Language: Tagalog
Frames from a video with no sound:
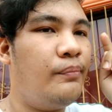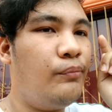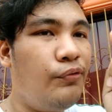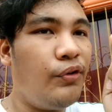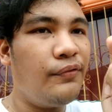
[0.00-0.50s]

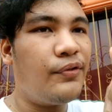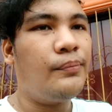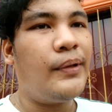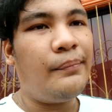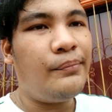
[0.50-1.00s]
Move on
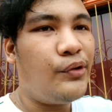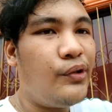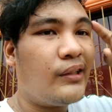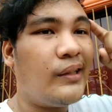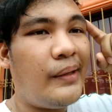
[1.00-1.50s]
from them. Yun
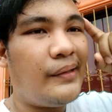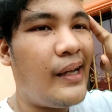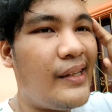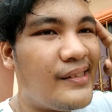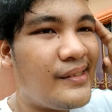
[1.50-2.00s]
lang naman,
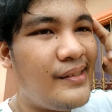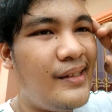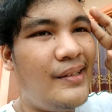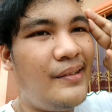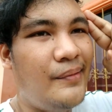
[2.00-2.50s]
guys.
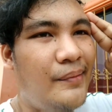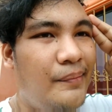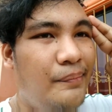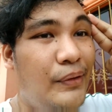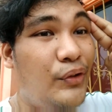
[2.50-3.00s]

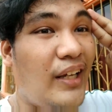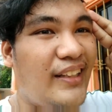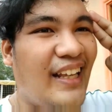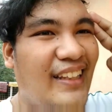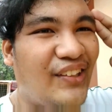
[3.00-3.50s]
Pinturahan
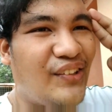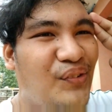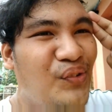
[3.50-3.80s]
na natin to.